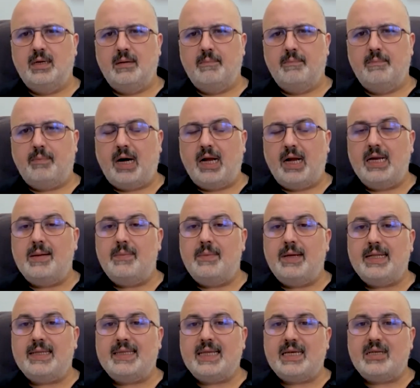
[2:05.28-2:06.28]

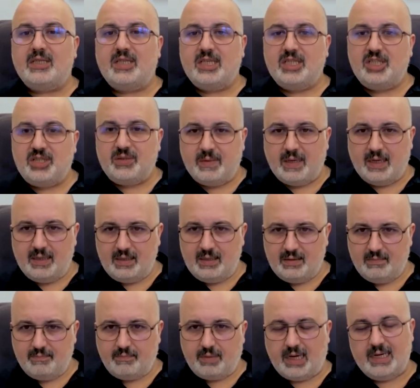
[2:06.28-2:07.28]
parlamenter rejime,
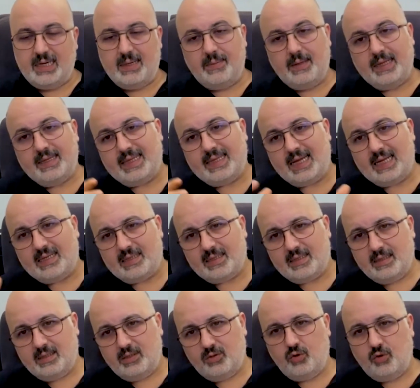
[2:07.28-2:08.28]
parlamenter
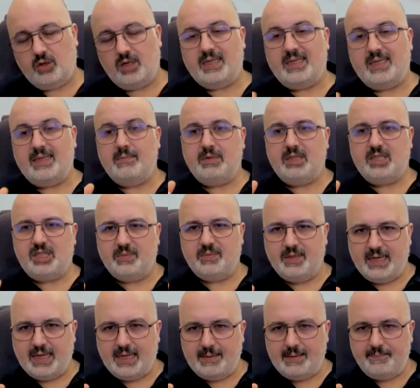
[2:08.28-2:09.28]
yönetim
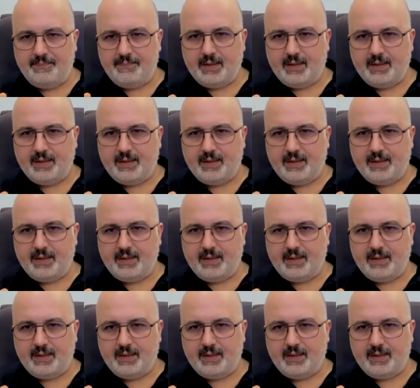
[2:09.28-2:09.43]
biçimine